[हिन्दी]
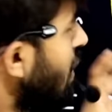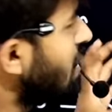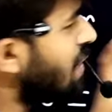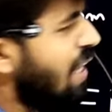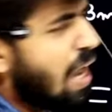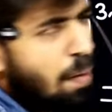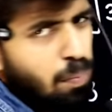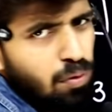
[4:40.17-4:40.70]

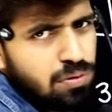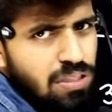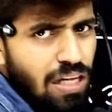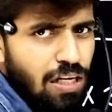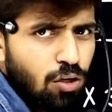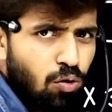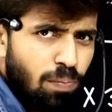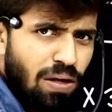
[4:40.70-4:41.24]
ये आपको
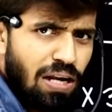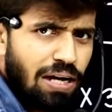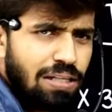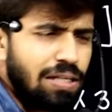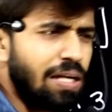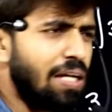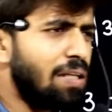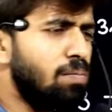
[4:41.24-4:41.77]
जानने को मिलेगा
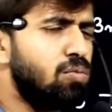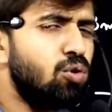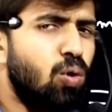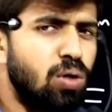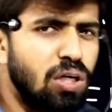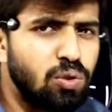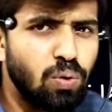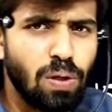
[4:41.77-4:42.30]
देखिए एकदम
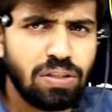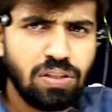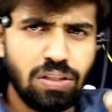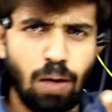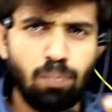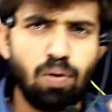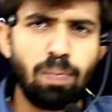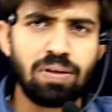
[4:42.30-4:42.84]
छोटा छोटा
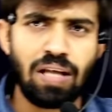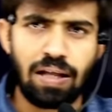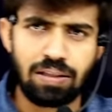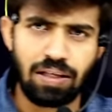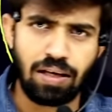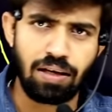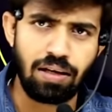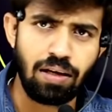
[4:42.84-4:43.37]
चीज़ आपको
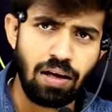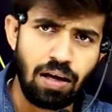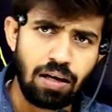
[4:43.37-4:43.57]
बताते हैं